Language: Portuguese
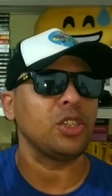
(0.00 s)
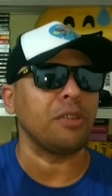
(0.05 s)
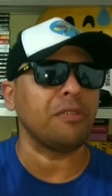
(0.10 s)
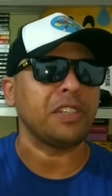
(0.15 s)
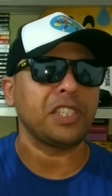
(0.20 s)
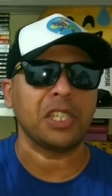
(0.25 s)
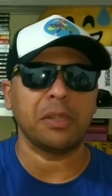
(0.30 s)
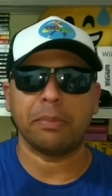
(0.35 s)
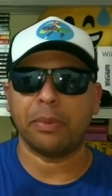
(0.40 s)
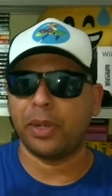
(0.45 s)
o tio
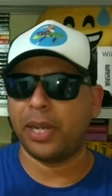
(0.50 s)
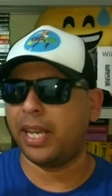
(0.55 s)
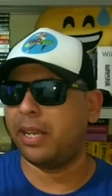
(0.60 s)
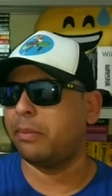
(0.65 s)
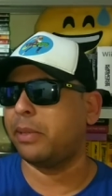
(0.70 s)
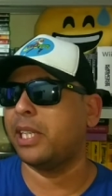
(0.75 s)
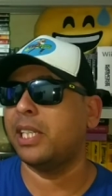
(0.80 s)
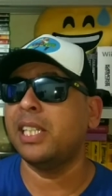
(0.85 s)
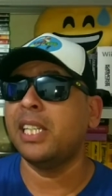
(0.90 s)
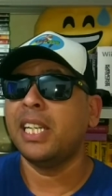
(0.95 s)
John fazendo
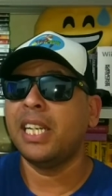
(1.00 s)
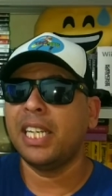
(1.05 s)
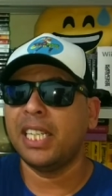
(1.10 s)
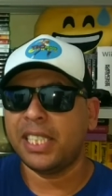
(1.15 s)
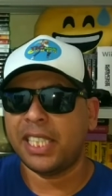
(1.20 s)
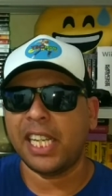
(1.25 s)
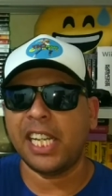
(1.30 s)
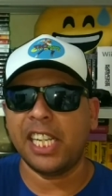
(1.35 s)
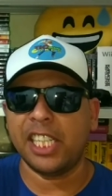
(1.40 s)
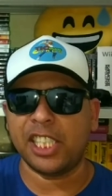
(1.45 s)
polêmica.
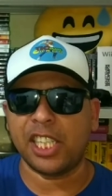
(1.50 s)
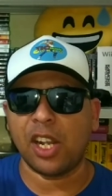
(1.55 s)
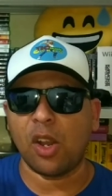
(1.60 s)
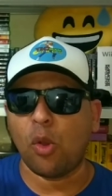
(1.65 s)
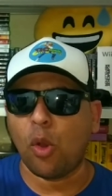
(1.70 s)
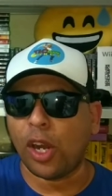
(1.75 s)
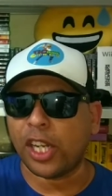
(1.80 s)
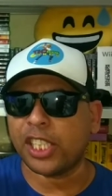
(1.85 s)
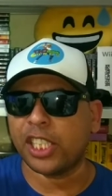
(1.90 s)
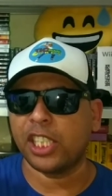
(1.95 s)
Tem gente
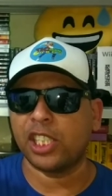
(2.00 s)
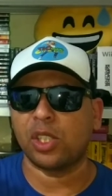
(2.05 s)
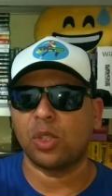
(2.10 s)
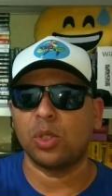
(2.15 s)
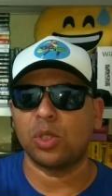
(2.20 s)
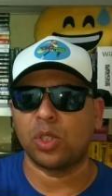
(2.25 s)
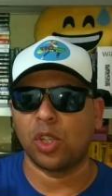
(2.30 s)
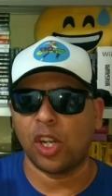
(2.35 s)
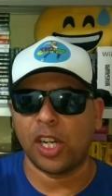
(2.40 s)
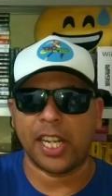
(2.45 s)
que gosta
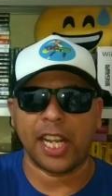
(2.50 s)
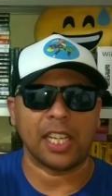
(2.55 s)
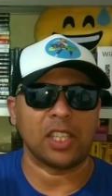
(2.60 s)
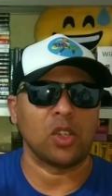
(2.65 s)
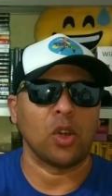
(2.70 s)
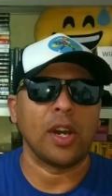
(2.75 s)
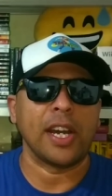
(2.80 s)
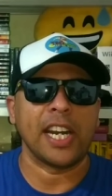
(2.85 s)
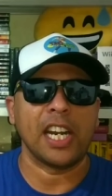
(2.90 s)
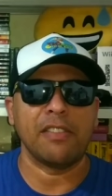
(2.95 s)
desse controle, que
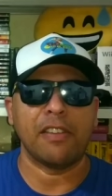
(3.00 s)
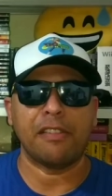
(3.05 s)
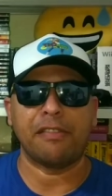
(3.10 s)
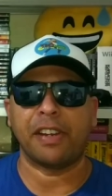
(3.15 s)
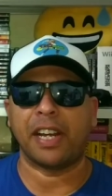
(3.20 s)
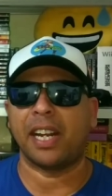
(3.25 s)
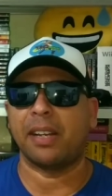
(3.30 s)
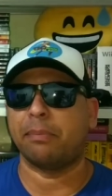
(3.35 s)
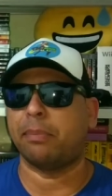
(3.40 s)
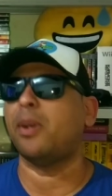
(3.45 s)
adora, ele
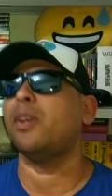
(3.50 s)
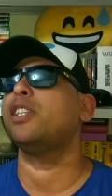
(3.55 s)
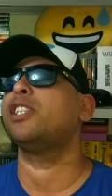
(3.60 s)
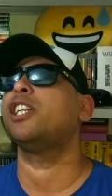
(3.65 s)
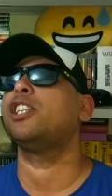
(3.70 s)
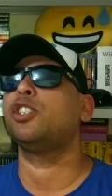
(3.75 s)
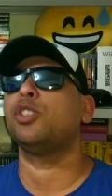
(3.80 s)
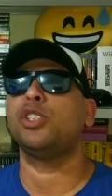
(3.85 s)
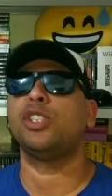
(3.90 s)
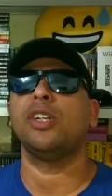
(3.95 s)
vai falar:
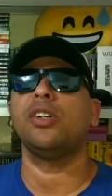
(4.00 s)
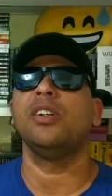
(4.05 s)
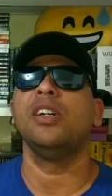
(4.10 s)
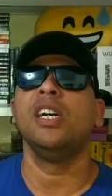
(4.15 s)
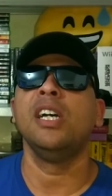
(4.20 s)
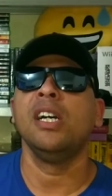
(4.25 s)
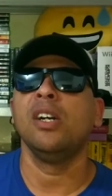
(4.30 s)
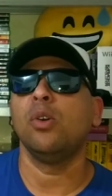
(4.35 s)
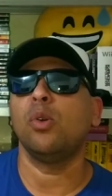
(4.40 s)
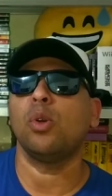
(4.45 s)
Poxa, tio John,
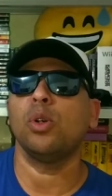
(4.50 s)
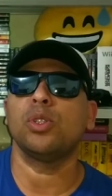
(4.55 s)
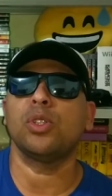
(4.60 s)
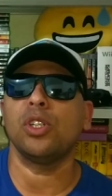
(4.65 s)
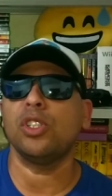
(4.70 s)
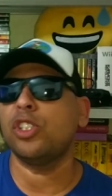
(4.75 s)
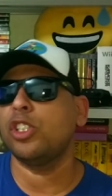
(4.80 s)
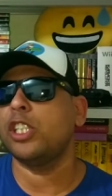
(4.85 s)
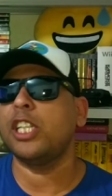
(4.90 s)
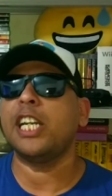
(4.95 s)
o
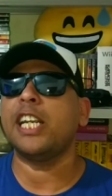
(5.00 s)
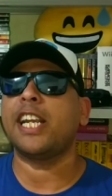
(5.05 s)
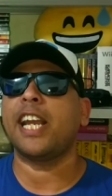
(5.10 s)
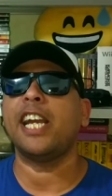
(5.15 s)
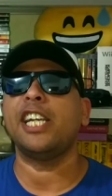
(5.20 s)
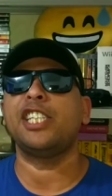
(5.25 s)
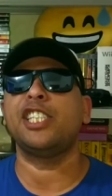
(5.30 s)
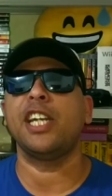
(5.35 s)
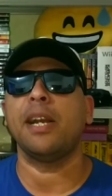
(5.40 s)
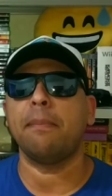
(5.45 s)
controle do
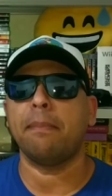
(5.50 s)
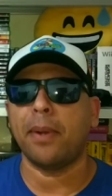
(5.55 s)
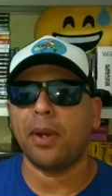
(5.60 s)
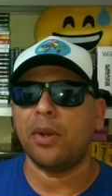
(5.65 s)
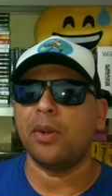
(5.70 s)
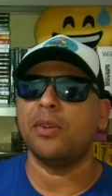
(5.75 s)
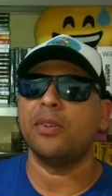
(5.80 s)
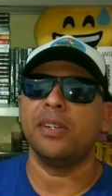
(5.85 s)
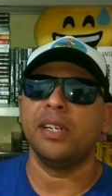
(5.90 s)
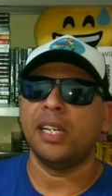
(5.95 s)
Dreamcast é
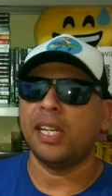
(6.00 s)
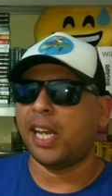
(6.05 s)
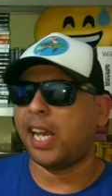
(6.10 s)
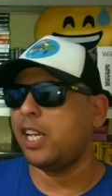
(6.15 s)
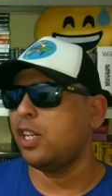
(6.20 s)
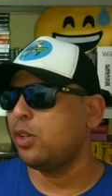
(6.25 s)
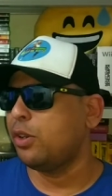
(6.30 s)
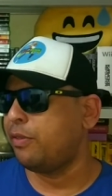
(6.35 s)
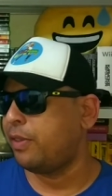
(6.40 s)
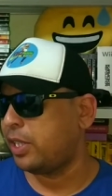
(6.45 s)
bom,
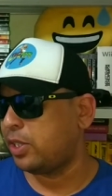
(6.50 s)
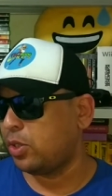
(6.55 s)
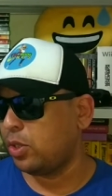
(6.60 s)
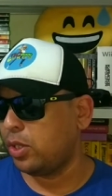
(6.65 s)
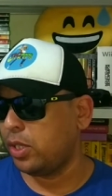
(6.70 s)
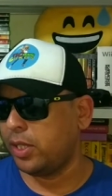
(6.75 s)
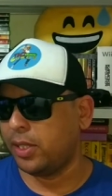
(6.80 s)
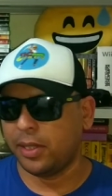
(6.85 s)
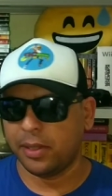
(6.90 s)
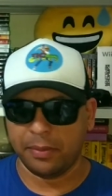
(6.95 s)
é
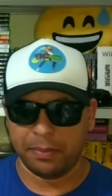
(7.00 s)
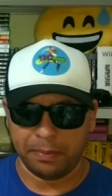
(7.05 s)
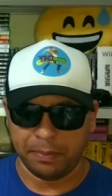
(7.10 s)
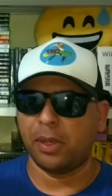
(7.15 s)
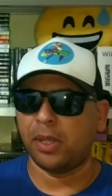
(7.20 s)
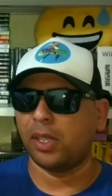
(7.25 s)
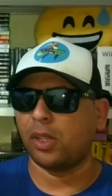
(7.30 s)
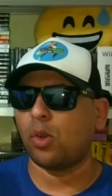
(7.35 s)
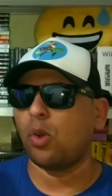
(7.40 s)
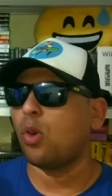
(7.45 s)
inovador,
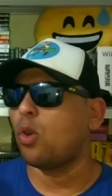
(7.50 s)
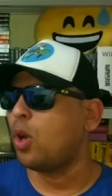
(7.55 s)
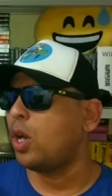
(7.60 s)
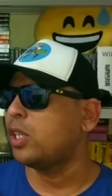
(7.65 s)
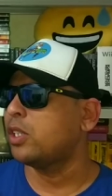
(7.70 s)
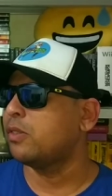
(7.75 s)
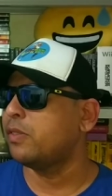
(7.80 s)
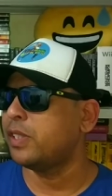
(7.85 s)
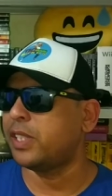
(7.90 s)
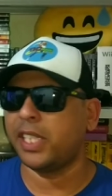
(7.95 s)
pô, eu
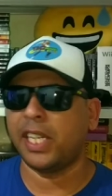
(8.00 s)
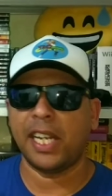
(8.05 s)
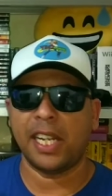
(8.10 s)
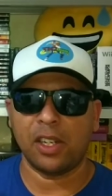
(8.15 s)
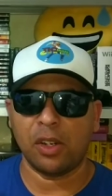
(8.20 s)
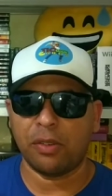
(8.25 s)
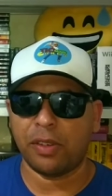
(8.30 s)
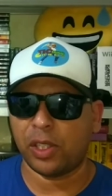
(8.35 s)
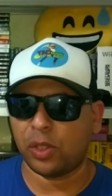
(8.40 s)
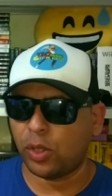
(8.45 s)
concordo com você,
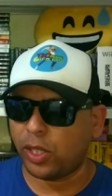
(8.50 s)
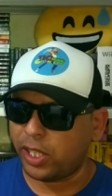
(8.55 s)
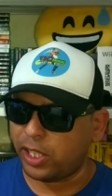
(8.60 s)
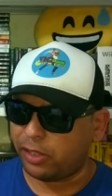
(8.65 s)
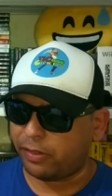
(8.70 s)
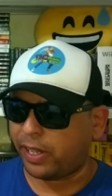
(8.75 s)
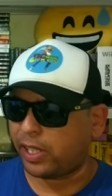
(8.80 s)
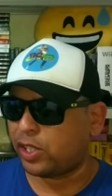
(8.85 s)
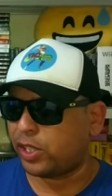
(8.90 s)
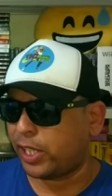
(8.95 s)
ele é inovador
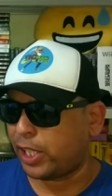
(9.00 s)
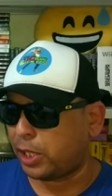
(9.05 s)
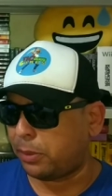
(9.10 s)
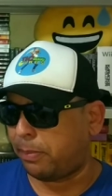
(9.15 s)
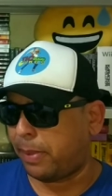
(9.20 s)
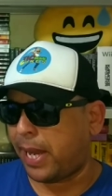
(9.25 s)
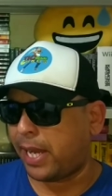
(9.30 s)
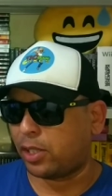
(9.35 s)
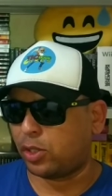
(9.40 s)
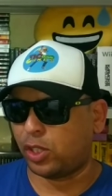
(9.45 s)
em diversos
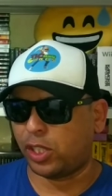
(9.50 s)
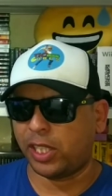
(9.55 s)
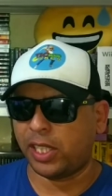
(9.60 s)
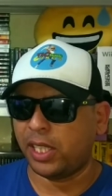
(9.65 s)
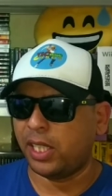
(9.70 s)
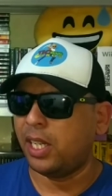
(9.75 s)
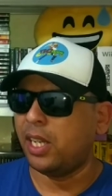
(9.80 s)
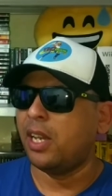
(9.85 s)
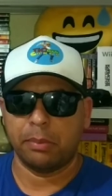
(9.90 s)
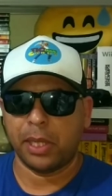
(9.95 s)
aspectos,
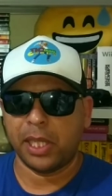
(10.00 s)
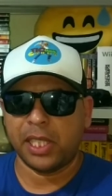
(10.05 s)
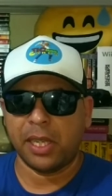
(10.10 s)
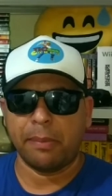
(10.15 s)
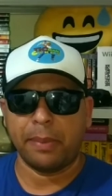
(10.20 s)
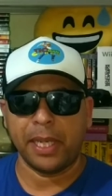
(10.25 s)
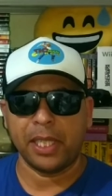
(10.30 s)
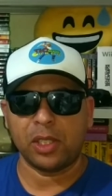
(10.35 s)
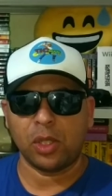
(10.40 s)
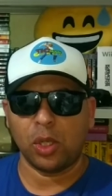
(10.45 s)
né? Por
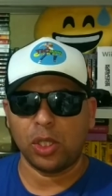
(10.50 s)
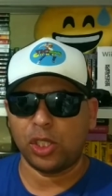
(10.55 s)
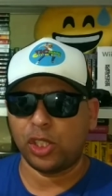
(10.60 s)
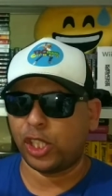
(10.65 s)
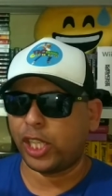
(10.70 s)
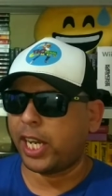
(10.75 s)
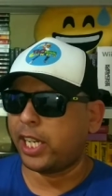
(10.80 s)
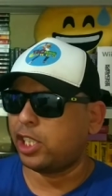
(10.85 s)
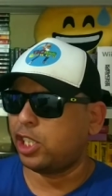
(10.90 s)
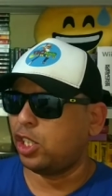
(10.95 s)
exemplo, ele
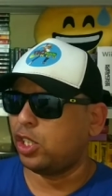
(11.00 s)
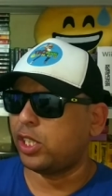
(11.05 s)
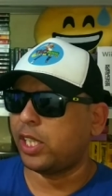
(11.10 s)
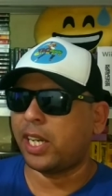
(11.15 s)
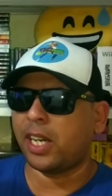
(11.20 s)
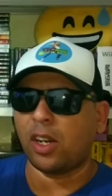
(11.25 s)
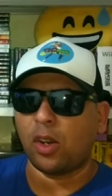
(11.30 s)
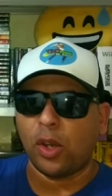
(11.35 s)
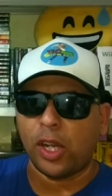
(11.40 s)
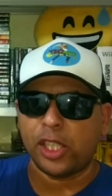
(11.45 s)
trouxe os
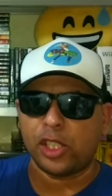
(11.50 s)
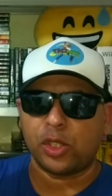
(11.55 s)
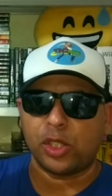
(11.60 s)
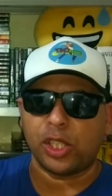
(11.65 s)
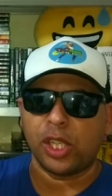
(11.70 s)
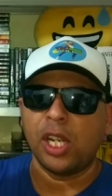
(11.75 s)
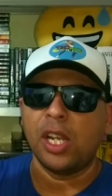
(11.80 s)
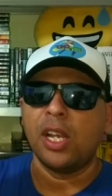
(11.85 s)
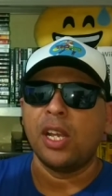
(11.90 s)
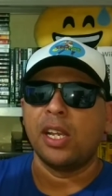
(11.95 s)
gatilhos
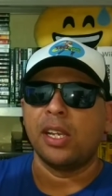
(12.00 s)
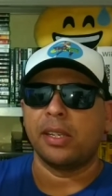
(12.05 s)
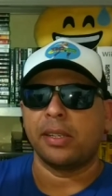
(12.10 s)
analógicos,